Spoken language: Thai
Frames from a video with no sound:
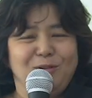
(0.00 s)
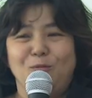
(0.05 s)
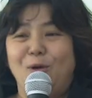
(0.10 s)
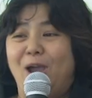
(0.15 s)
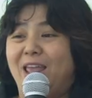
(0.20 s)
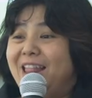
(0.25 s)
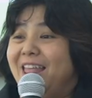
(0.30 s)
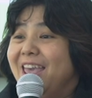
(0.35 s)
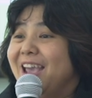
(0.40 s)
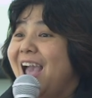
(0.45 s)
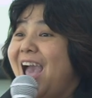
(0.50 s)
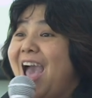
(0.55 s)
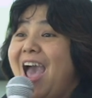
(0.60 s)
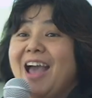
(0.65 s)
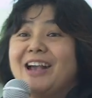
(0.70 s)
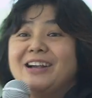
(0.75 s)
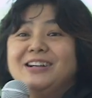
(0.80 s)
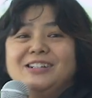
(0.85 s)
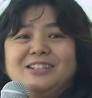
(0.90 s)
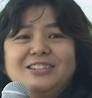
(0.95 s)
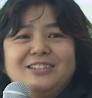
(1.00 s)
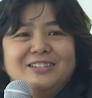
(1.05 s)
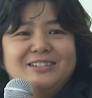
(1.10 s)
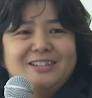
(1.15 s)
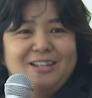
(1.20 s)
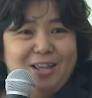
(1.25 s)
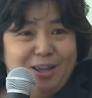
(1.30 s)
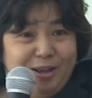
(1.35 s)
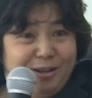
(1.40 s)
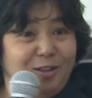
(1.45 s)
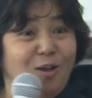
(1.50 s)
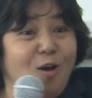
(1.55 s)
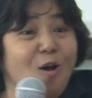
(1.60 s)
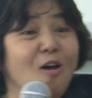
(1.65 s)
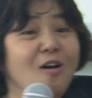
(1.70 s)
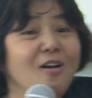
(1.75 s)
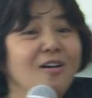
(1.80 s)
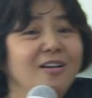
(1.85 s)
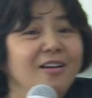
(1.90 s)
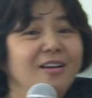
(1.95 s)
วัยเลขห้าขึ้น
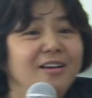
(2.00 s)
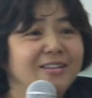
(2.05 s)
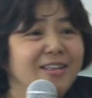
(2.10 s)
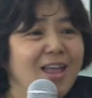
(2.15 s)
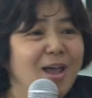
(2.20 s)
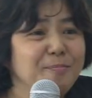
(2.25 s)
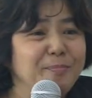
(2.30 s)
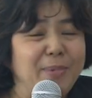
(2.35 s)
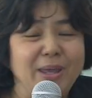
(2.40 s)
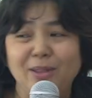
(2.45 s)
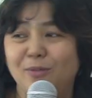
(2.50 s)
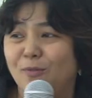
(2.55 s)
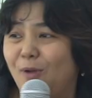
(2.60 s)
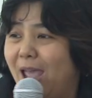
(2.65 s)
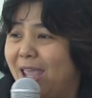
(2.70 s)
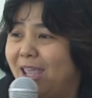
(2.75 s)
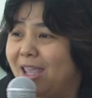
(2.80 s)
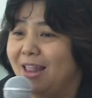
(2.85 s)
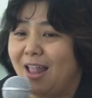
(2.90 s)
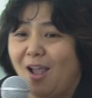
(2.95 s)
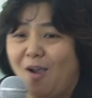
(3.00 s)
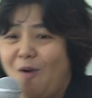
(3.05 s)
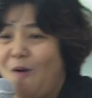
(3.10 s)
เนาะถ้าเป็นวัยละ